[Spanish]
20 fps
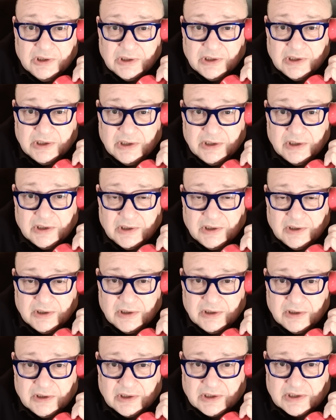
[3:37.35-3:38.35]

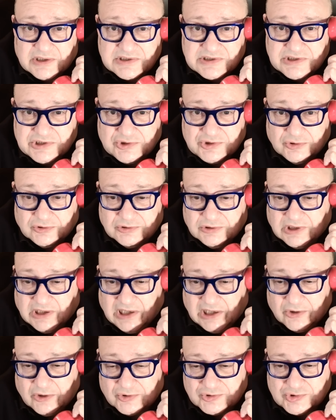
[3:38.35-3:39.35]
eh, que si son
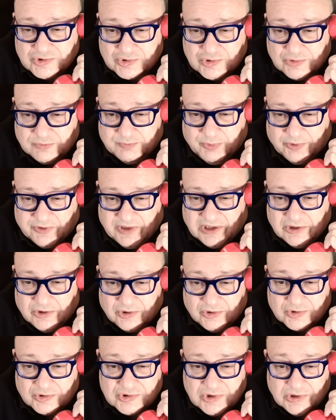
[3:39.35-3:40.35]
galgos o son
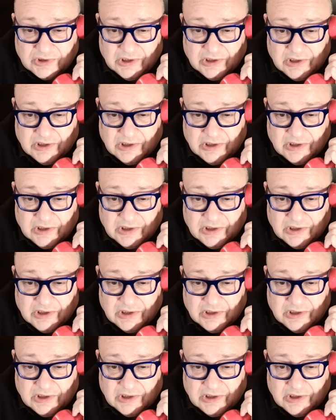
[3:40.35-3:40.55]
podencos,